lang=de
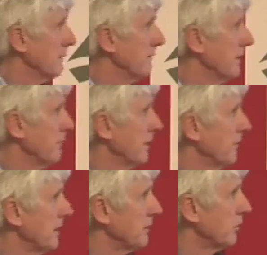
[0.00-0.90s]
Wenn
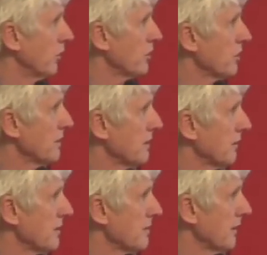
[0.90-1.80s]
man mal die deutschen
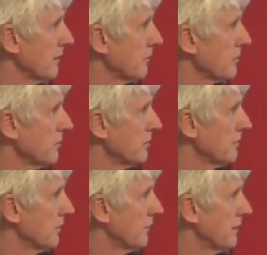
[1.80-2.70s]

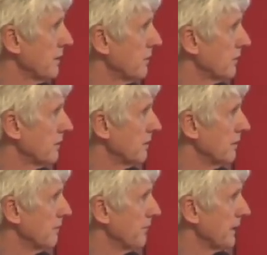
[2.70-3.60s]
CO2-Reduktionsverpflichtungen
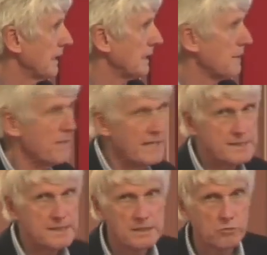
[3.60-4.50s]
ähm, gemäß